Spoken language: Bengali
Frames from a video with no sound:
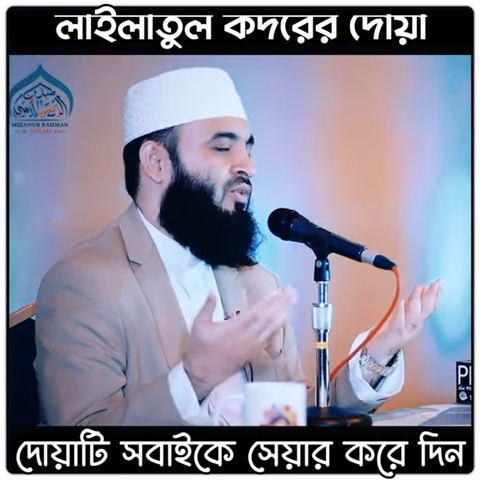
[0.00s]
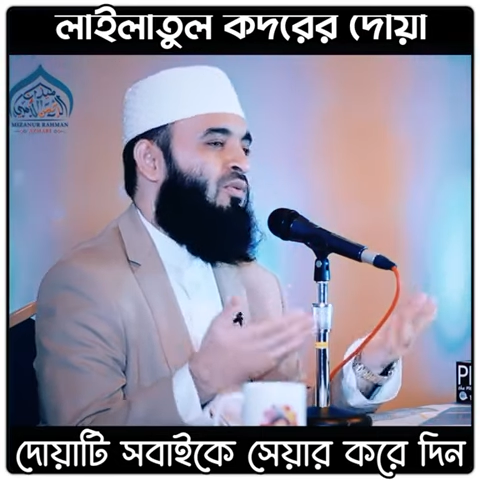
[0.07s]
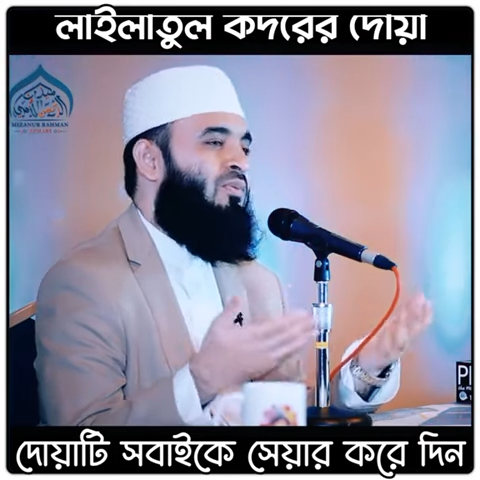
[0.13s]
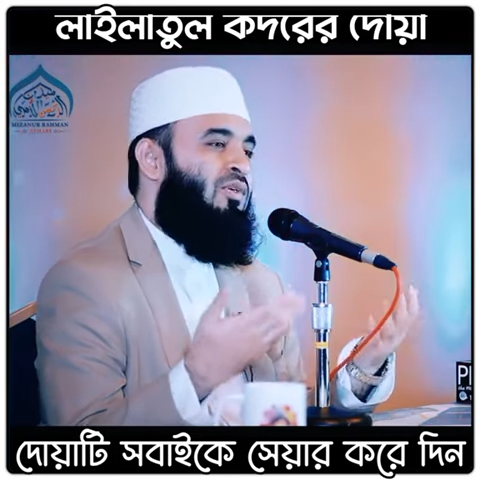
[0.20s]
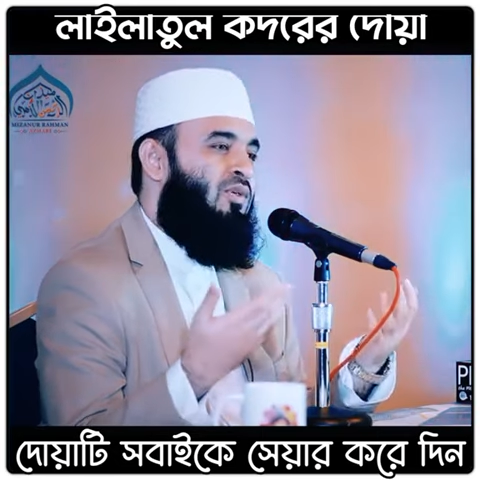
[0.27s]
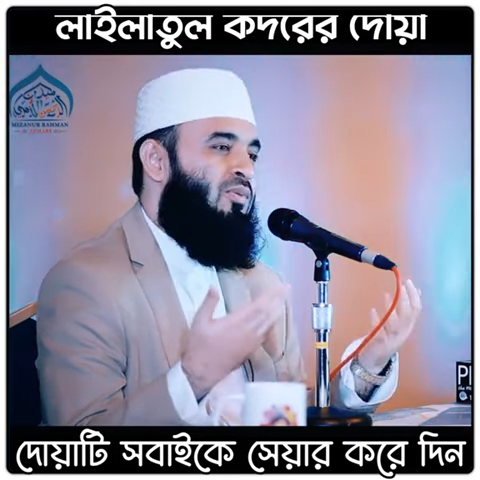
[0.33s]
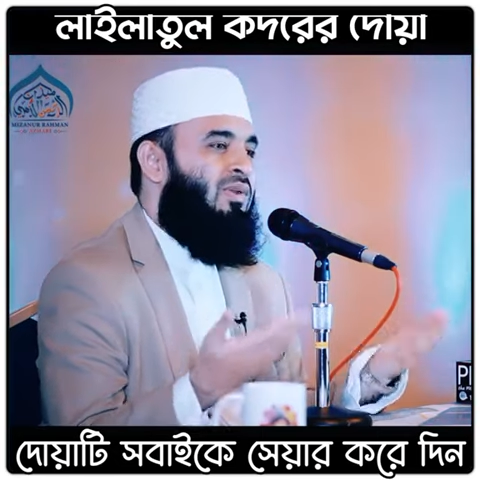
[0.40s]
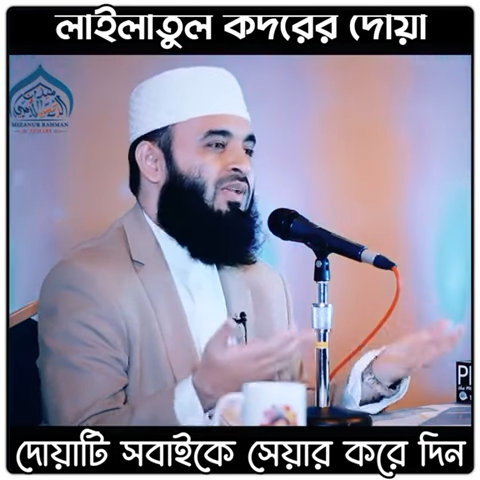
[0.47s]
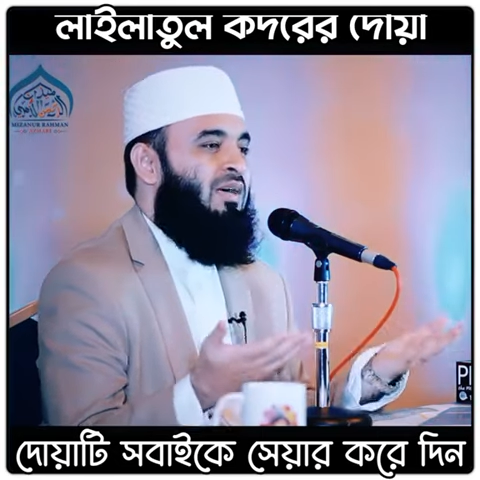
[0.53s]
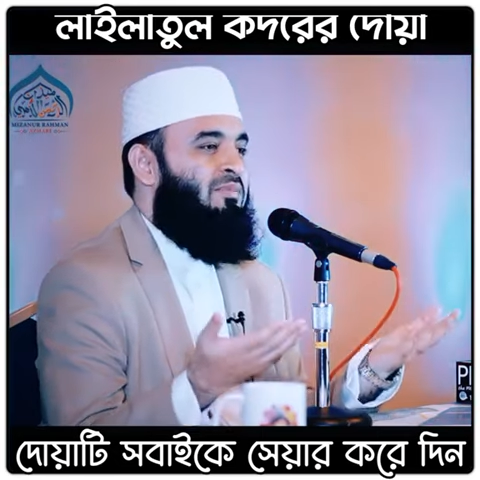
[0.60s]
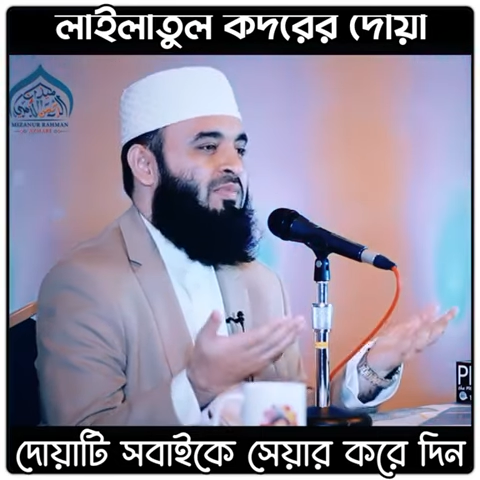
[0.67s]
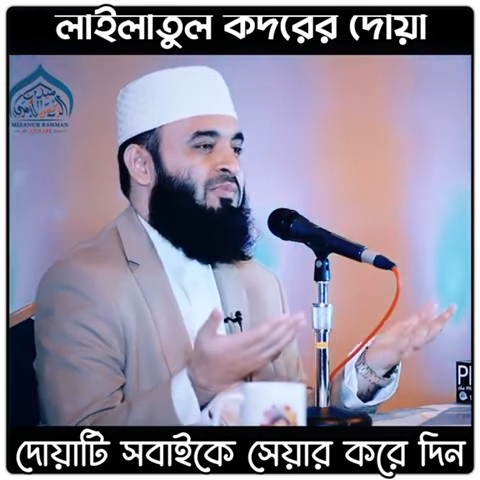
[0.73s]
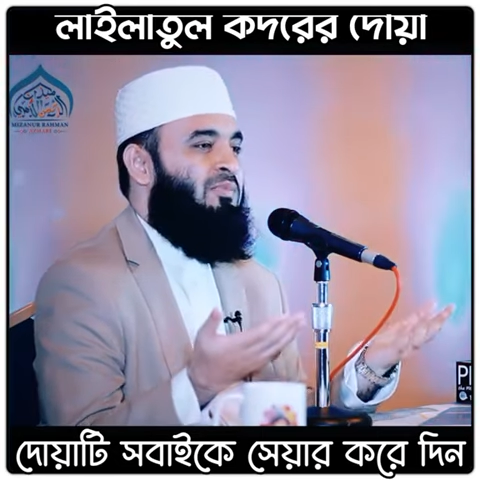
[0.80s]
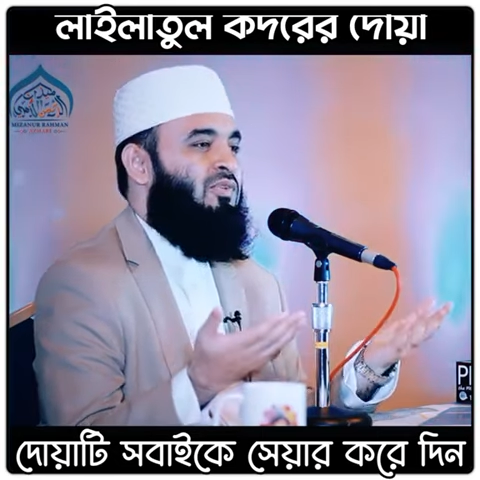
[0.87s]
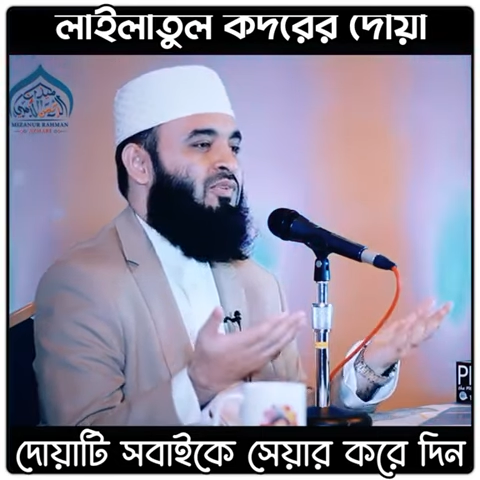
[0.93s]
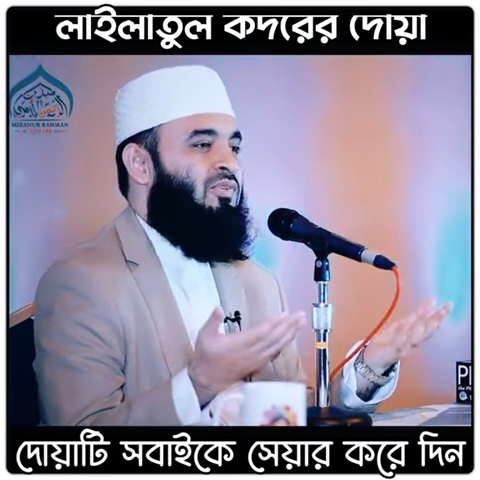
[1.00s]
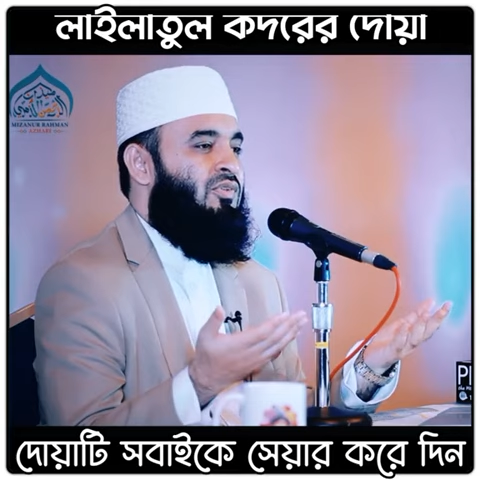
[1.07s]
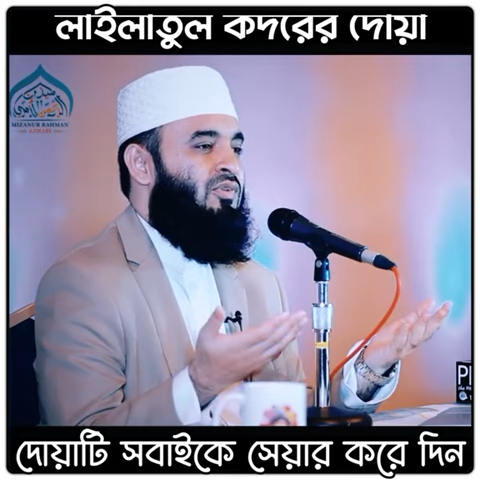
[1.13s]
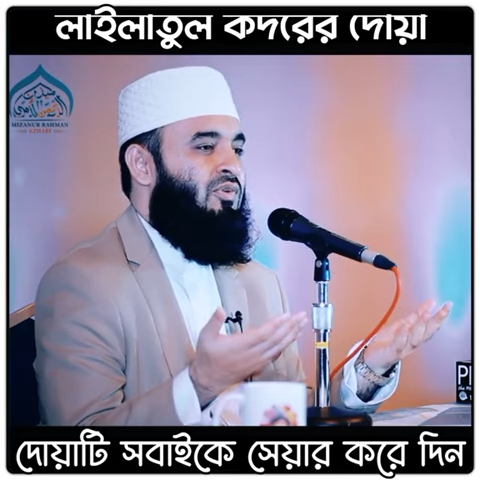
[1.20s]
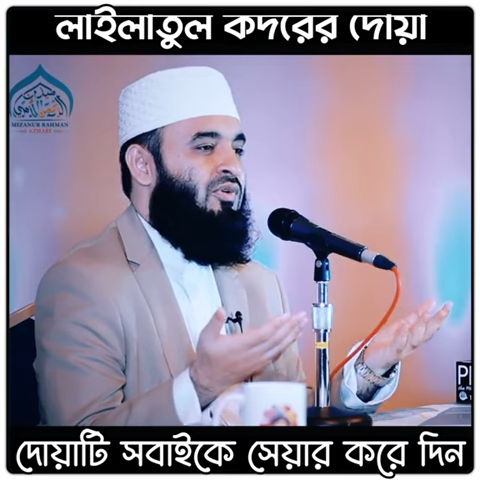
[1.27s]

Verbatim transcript: তবা কবুলকে আপনি পছন্দ